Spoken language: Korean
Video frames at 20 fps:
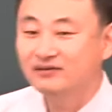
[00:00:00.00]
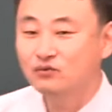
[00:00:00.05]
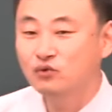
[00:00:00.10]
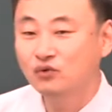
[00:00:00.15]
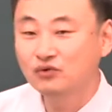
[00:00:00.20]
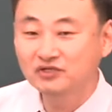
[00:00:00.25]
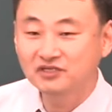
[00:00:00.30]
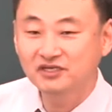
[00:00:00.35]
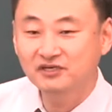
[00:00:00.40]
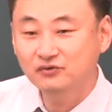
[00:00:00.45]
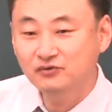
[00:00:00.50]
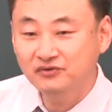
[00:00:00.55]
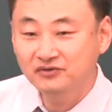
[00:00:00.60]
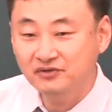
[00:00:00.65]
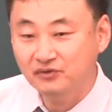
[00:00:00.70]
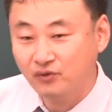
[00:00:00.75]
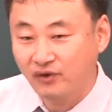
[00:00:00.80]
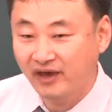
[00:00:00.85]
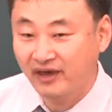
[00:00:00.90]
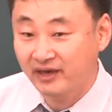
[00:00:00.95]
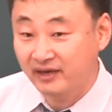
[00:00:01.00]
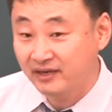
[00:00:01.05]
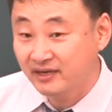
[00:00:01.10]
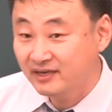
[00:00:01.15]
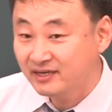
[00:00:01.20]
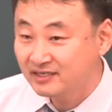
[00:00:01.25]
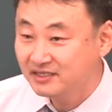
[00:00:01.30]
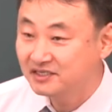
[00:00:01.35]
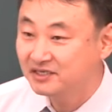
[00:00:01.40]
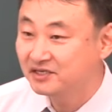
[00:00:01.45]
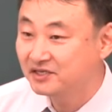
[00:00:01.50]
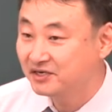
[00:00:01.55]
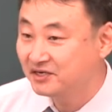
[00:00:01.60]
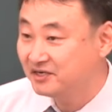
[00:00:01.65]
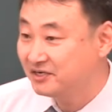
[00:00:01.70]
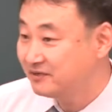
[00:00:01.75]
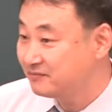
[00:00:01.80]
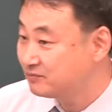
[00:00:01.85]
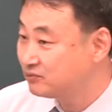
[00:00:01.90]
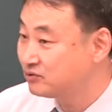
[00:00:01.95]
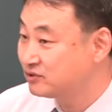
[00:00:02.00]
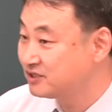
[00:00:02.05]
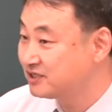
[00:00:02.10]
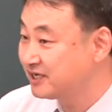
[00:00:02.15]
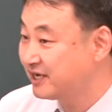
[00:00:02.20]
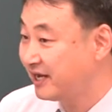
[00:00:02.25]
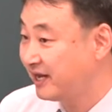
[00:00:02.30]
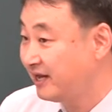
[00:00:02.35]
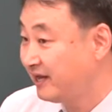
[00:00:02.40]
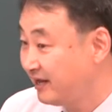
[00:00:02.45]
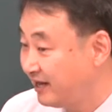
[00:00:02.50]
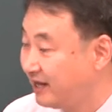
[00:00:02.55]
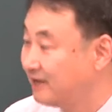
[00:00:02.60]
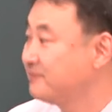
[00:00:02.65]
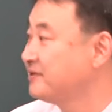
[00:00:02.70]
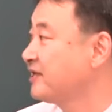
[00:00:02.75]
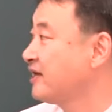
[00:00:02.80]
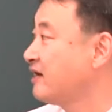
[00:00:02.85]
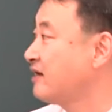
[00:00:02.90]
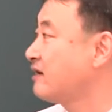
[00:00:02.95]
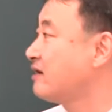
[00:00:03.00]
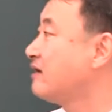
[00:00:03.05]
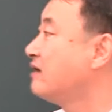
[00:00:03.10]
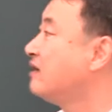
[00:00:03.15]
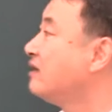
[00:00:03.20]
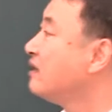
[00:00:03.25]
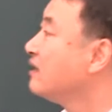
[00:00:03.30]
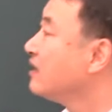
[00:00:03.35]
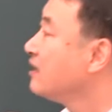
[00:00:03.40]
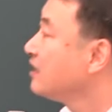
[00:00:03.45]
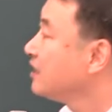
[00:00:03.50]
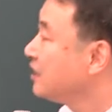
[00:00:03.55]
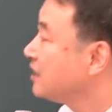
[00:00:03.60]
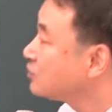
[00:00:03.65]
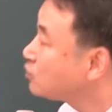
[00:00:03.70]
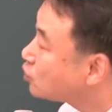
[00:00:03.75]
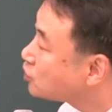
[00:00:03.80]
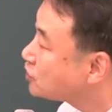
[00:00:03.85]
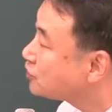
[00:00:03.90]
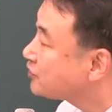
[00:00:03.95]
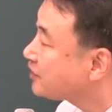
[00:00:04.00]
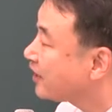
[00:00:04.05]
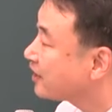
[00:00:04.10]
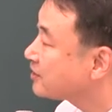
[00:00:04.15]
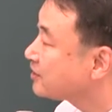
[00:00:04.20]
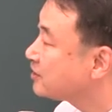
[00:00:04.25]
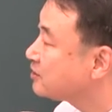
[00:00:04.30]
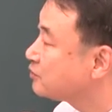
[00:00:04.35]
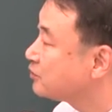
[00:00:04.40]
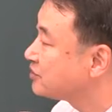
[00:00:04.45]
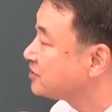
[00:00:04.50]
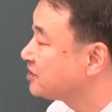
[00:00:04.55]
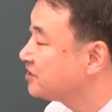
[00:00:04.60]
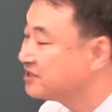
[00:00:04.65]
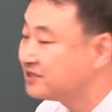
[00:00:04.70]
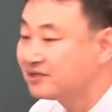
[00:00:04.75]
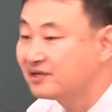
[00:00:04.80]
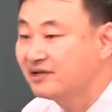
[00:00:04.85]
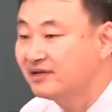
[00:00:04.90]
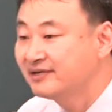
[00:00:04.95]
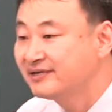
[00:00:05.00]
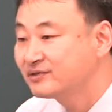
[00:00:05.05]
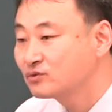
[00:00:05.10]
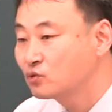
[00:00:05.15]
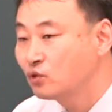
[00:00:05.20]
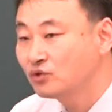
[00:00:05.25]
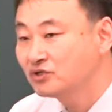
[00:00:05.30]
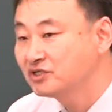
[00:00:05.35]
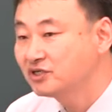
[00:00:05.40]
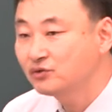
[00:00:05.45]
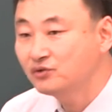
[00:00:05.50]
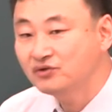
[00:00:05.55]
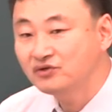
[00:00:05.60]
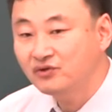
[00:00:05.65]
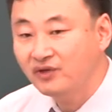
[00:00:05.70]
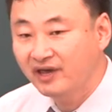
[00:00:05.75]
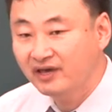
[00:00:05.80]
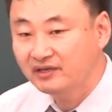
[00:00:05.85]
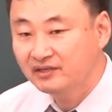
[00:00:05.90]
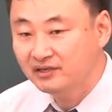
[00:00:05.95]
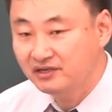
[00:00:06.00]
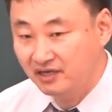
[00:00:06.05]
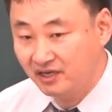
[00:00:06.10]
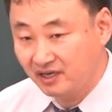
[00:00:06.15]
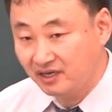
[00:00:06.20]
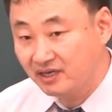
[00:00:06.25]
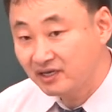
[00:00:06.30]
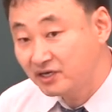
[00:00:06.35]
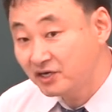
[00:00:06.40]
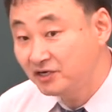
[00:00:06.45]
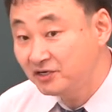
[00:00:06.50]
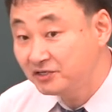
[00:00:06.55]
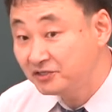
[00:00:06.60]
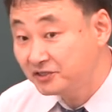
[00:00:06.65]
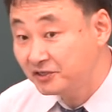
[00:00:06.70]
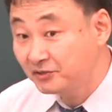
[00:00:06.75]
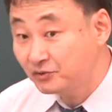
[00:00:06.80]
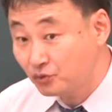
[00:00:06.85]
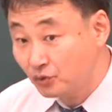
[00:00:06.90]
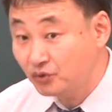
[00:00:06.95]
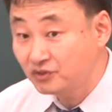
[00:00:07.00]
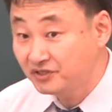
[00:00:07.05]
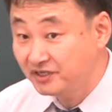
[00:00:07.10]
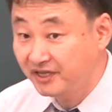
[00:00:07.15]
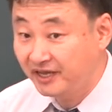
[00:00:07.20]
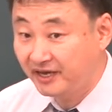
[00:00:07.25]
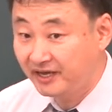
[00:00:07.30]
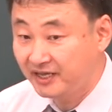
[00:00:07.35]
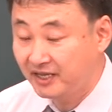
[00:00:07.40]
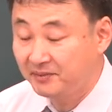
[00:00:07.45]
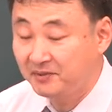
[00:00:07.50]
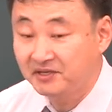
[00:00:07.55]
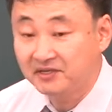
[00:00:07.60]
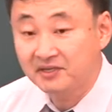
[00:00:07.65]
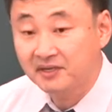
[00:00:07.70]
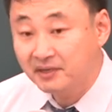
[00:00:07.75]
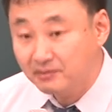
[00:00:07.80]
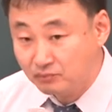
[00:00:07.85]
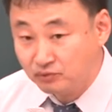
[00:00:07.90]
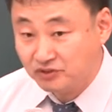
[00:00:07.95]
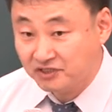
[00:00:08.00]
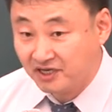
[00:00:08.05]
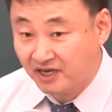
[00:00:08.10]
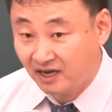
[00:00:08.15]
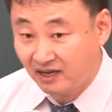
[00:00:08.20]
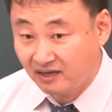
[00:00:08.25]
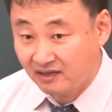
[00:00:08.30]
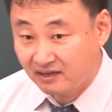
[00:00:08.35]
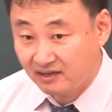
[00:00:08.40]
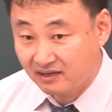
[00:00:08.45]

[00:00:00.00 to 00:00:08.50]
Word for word: 도시군 계획 시설 부지라 합니다. 이 도시군 계획설 부지는 도시군 계획설이 결정 고시되게 되면 부지가